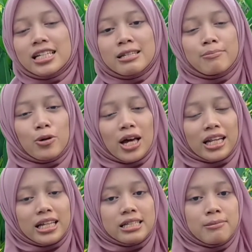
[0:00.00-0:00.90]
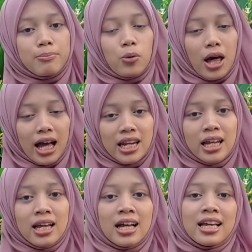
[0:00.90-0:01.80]
kesimpulan-kesimpulan
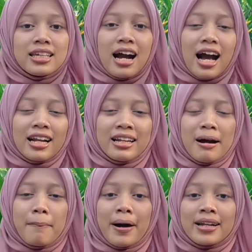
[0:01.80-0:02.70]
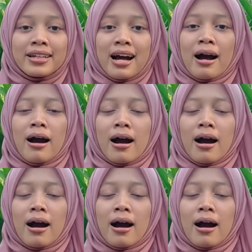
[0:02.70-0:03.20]
yang ada pada